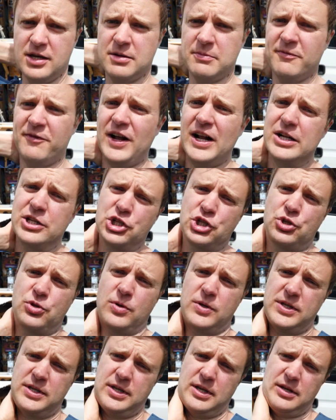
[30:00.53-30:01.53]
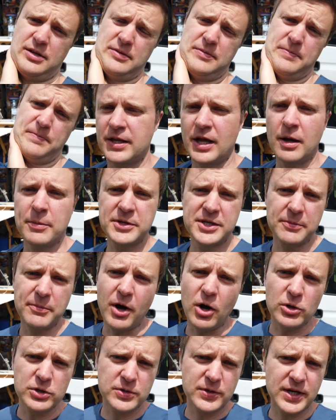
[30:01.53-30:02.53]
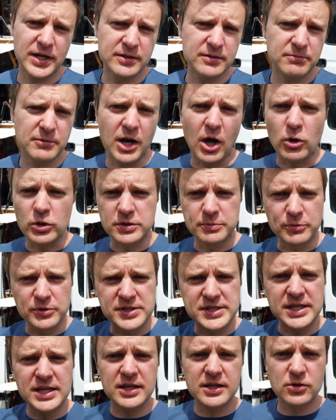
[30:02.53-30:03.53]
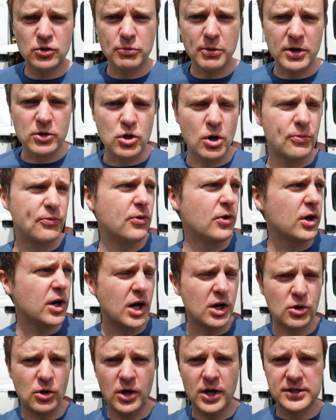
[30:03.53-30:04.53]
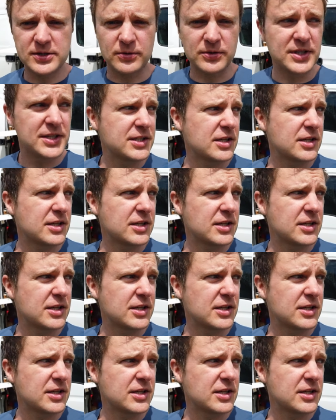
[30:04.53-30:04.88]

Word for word: in einem Waldstückchen. Da habe ich im Auto dann laut Musik über Kopfhörer gehört und